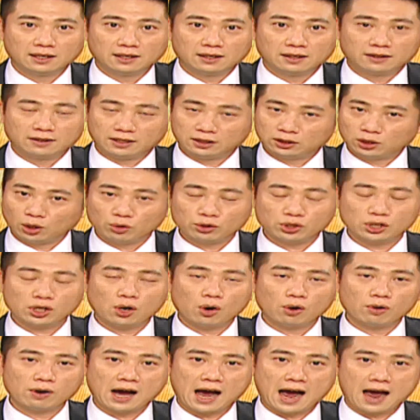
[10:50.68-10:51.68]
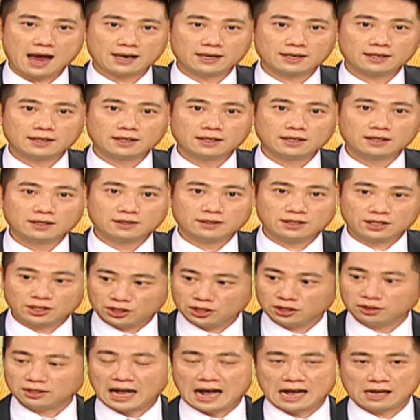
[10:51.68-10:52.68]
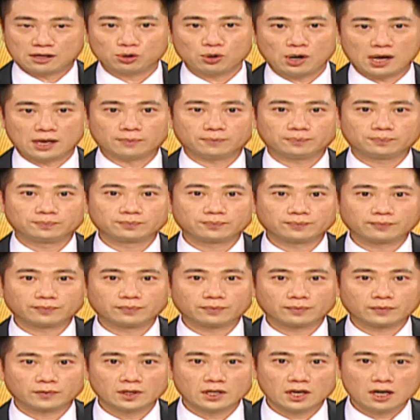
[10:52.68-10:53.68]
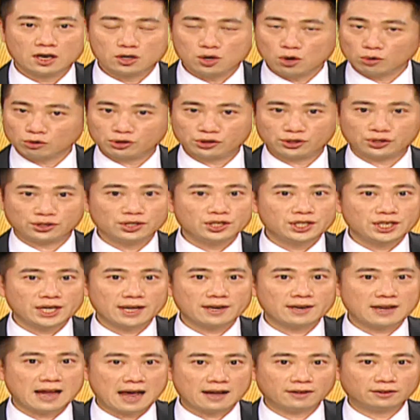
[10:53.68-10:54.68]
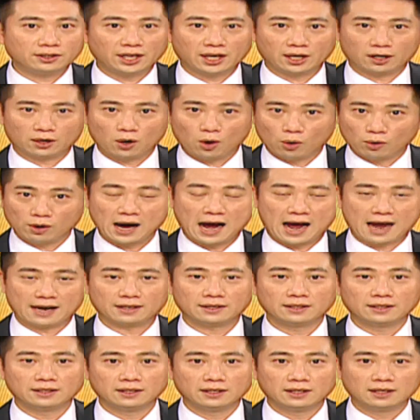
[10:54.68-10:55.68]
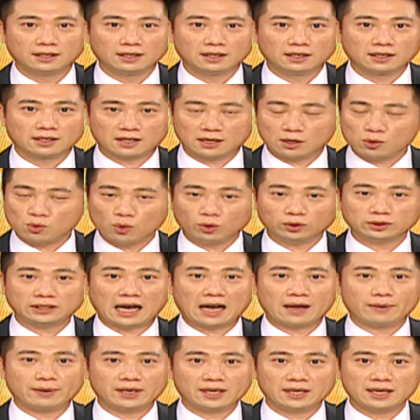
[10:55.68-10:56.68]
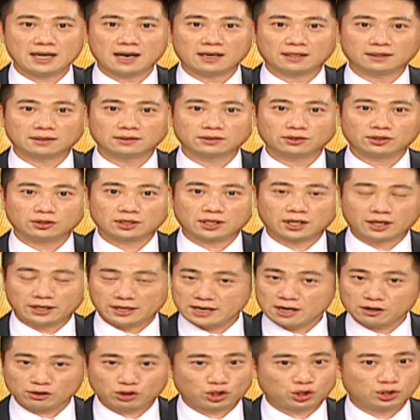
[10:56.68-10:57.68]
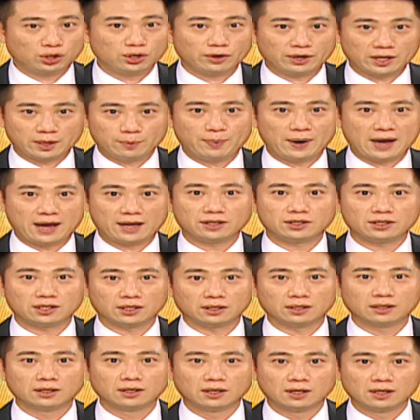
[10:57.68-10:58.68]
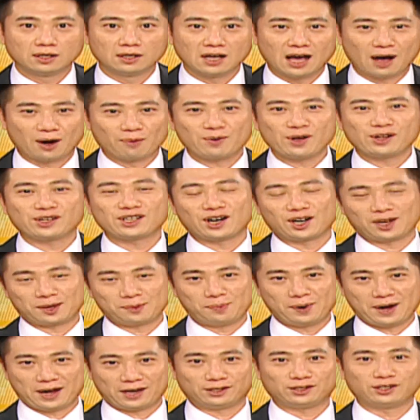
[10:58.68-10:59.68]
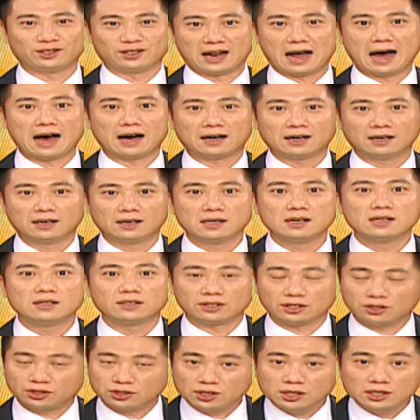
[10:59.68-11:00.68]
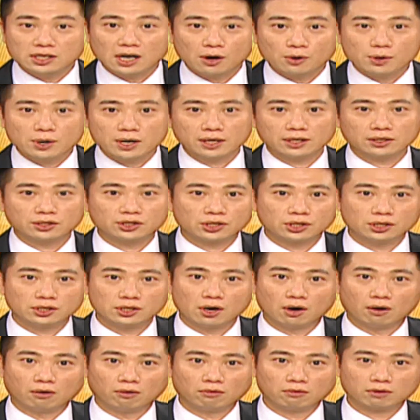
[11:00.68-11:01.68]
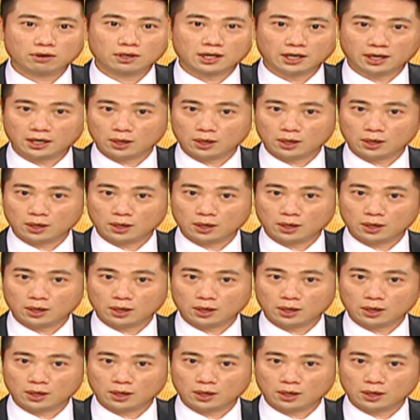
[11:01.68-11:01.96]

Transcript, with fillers: 你投资红海，你是打算用时间来挺红海，跟郭台铭一样，可能要持有一辈子啊，不要讲一辈子啦。你至少愿意持有可